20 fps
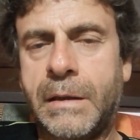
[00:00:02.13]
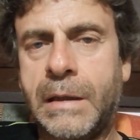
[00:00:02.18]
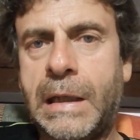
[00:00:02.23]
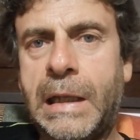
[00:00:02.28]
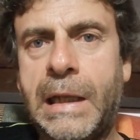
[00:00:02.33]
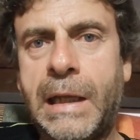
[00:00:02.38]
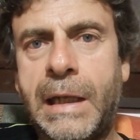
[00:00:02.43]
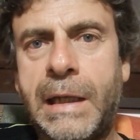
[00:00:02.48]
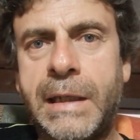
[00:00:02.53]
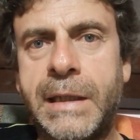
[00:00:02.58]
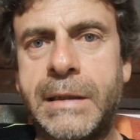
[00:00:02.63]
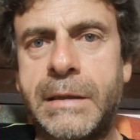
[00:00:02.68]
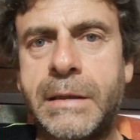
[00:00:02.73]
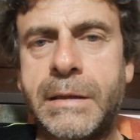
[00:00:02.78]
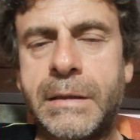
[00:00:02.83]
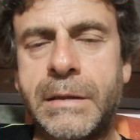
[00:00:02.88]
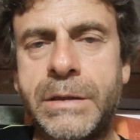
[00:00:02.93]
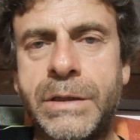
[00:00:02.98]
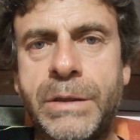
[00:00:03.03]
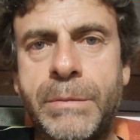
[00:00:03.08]

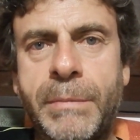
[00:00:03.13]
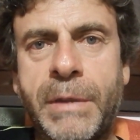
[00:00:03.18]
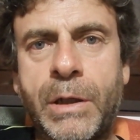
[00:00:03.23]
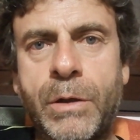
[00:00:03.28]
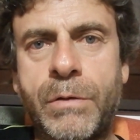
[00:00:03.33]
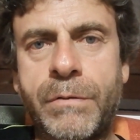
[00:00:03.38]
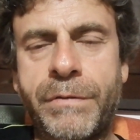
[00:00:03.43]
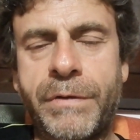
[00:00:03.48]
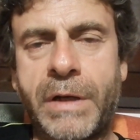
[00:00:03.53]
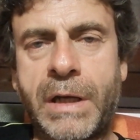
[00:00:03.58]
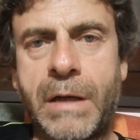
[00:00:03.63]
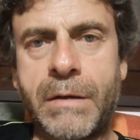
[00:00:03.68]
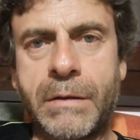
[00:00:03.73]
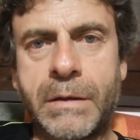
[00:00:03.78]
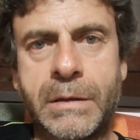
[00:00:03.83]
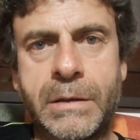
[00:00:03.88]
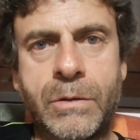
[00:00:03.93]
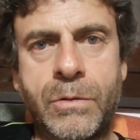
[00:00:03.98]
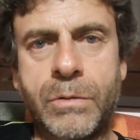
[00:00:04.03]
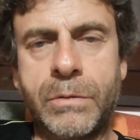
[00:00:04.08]
L'elite ci
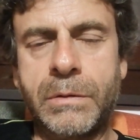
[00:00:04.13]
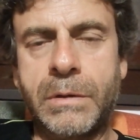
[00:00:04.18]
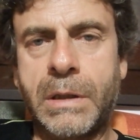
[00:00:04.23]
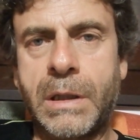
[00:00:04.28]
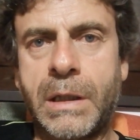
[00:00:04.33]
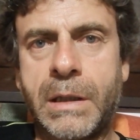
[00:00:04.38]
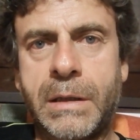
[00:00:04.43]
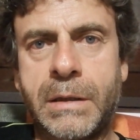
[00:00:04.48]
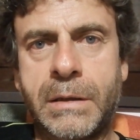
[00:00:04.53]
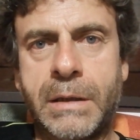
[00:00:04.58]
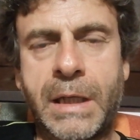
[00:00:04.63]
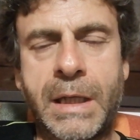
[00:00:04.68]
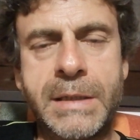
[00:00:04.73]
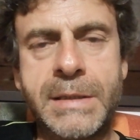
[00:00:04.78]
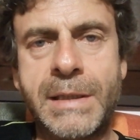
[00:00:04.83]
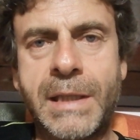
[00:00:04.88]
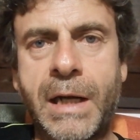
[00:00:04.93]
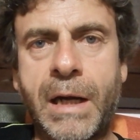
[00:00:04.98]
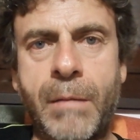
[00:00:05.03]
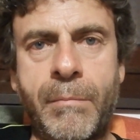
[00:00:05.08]
manovra con
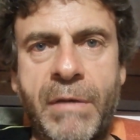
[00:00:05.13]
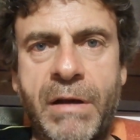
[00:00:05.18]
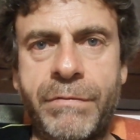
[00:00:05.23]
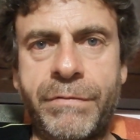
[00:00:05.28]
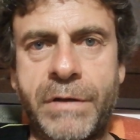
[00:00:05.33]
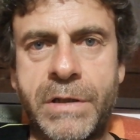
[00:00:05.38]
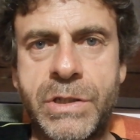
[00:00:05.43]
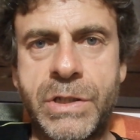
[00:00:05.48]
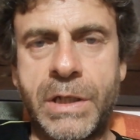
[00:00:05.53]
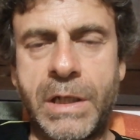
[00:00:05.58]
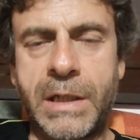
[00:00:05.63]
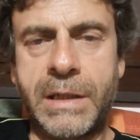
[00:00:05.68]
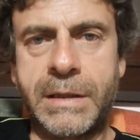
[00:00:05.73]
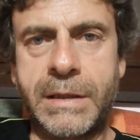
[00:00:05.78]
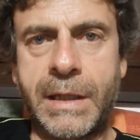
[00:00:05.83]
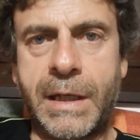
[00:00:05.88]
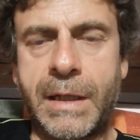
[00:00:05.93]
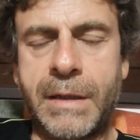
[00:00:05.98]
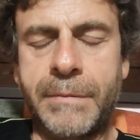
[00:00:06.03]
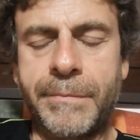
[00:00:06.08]
estrema
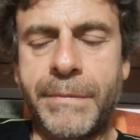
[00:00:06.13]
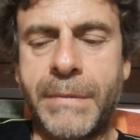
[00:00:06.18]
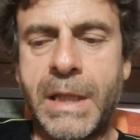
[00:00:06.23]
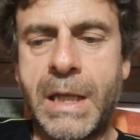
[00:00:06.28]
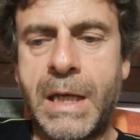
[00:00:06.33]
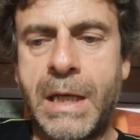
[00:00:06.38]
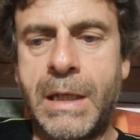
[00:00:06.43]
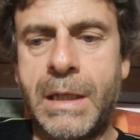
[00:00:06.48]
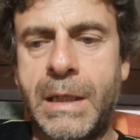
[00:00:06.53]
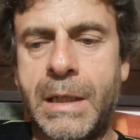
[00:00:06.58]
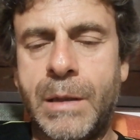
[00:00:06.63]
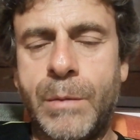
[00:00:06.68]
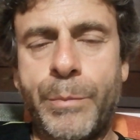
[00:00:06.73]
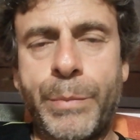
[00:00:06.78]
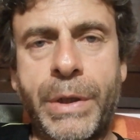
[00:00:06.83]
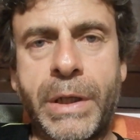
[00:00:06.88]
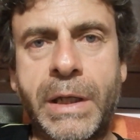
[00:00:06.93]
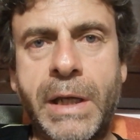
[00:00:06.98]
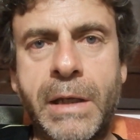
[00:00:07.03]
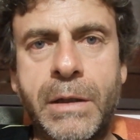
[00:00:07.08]
facilità
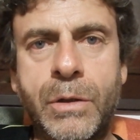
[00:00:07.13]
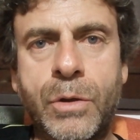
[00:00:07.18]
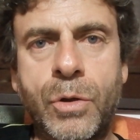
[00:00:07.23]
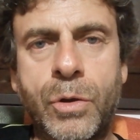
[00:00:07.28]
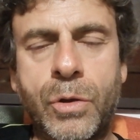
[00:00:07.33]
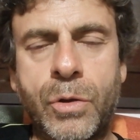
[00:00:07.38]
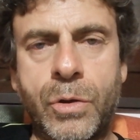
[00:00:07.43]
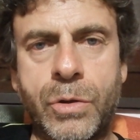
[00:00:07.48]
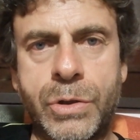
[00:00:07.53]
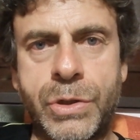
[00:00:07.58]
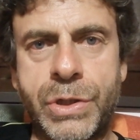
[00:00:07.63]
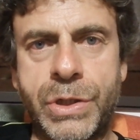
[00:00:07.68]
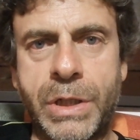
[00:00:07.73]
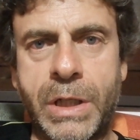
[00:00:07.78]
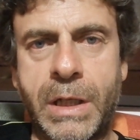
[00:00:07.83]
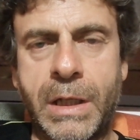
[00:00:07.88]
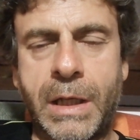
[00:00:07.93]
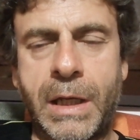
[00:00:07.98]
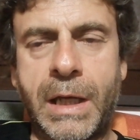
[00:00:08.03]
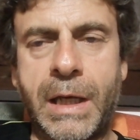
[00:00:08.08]
perché
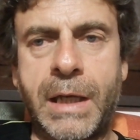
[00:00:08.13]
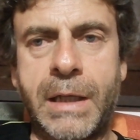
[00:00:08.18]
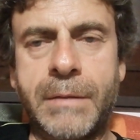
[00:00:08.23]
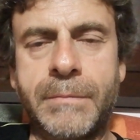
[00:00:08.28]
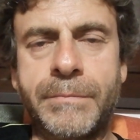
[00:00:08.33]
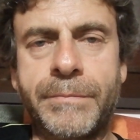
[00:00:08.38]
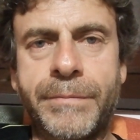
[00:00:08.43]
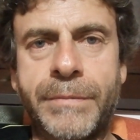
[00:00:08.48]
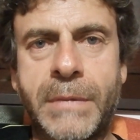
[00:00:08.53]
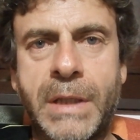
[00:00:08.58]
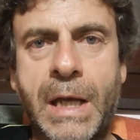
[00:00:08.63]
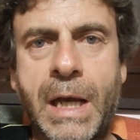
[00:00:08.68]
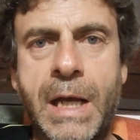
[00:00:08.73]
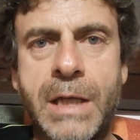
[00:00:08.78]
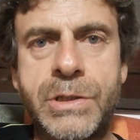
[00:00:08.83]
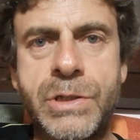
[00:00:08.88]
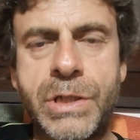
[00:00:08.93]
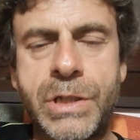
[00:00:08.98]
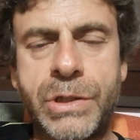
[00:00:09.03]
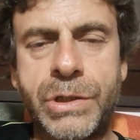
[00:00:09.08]
conosce e
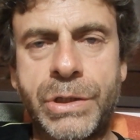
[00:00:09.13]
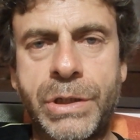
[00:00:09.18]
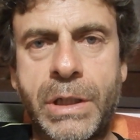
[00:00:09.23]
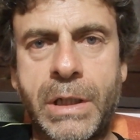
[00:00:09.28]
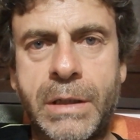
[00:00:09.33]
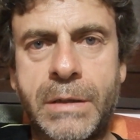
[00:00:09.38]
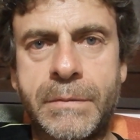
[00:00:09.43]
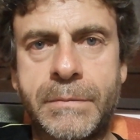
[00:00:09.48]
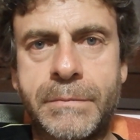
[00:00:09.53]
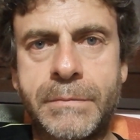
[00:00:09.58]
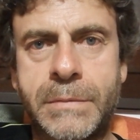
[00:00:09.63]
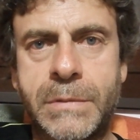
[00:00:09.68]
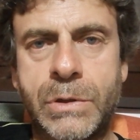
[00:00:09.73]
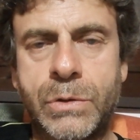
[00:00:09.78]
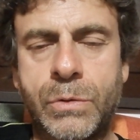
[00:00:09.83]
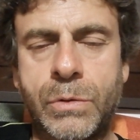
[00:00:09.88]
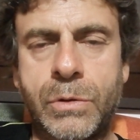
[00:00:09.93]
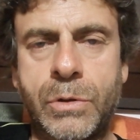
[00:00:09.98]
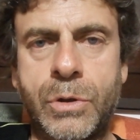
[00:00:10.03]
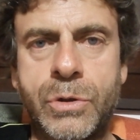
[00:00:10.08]
agisce
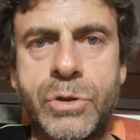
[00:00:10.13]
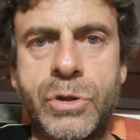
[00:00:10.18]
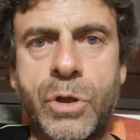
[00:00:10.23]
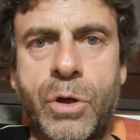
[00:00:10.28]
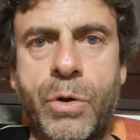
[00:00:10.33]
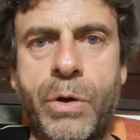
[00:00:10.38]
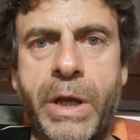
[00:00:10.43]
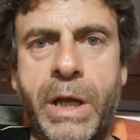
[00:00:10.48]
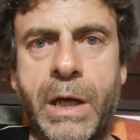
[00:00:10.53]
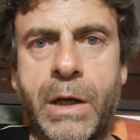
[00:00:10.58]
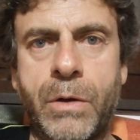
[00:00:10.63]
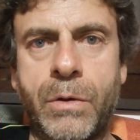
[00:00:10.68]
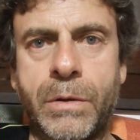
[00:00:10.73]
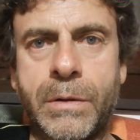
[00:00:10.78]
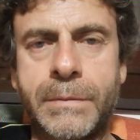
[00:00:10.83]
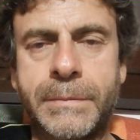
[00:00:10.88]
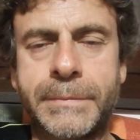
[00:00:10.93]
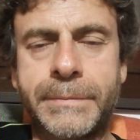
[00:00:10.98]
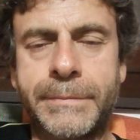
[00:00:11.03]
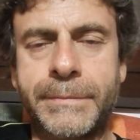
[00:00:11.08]
sul nostro ego.